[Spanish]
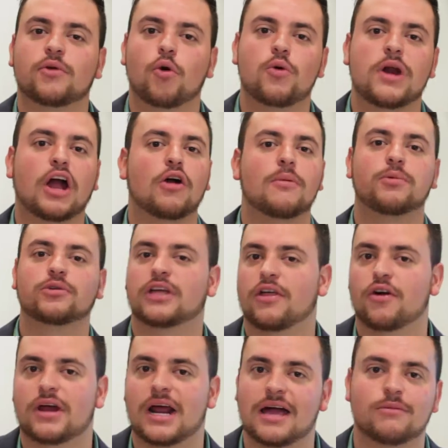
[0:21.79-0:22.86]
una
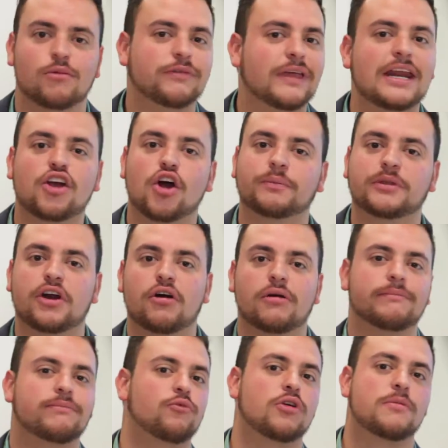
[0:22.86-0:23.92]
computadora, un helicóptero,
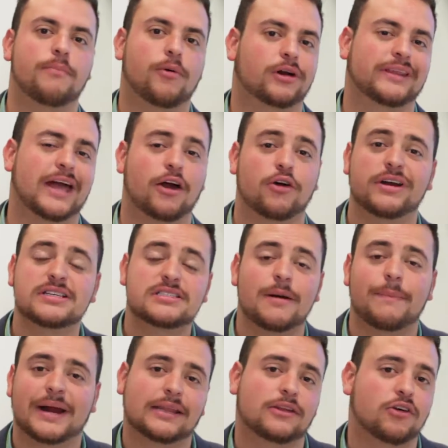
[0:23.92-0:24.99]
no importa. Con este
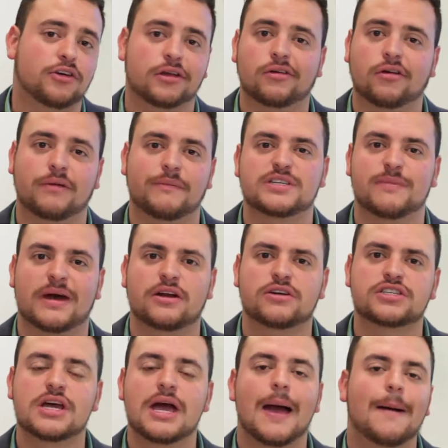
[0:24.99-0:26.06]
aparato que yo tengo en mis manos
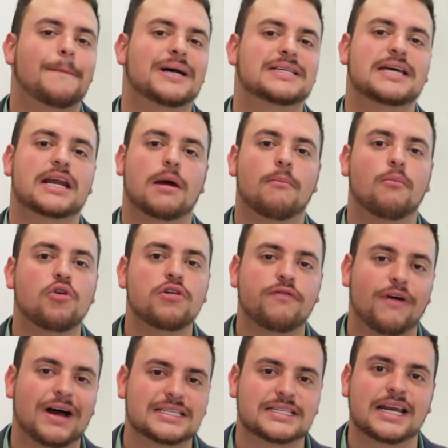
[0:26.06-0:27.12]
va a ser muy
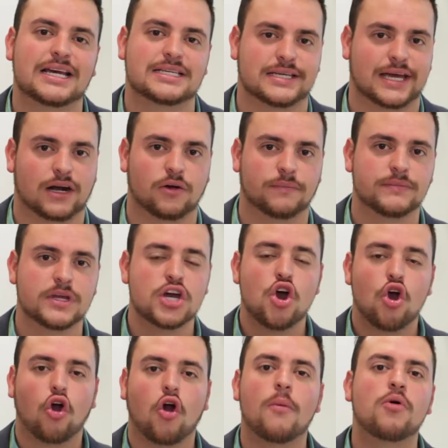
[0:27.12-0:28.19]
fácil hacerlo.
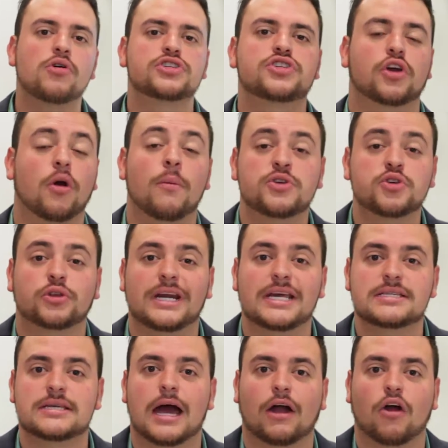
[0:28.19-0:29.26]
¿Cómo, ¿Cómo se
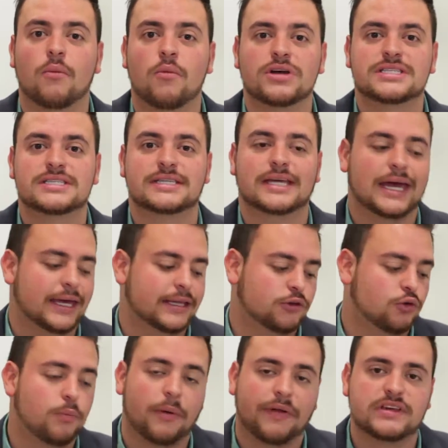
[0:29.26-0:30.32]
utiliza? ¿Cómo es que tú
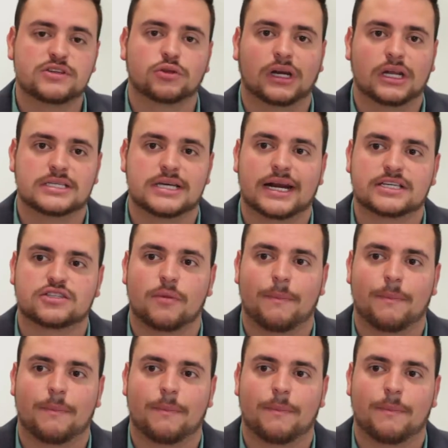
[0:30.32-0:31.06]
puedes utilizar esto